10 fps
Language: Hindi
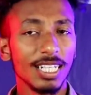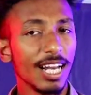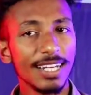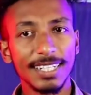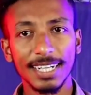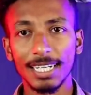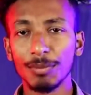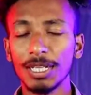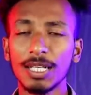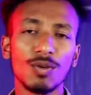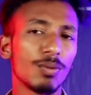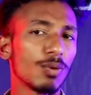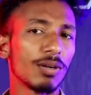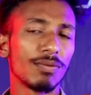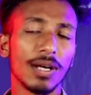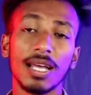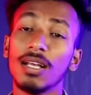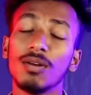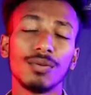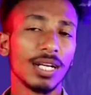डेली डेटा मिलता है वन पॉइंट
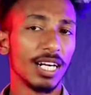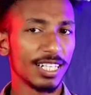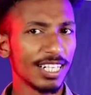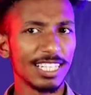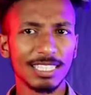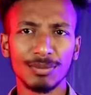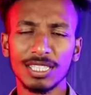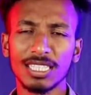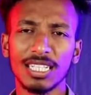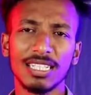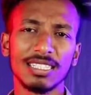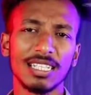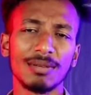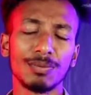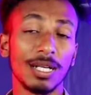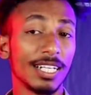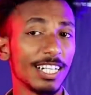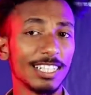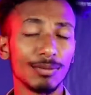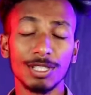फिर हंड्रेड एस एम एस के हिसाब
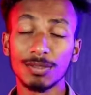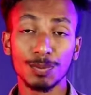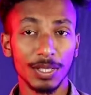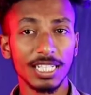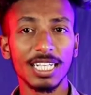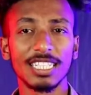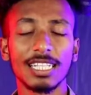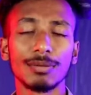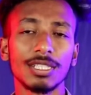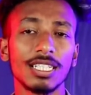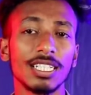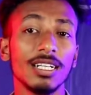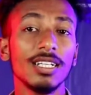हंड्रेड एस एम एस पर डे के हिसाब से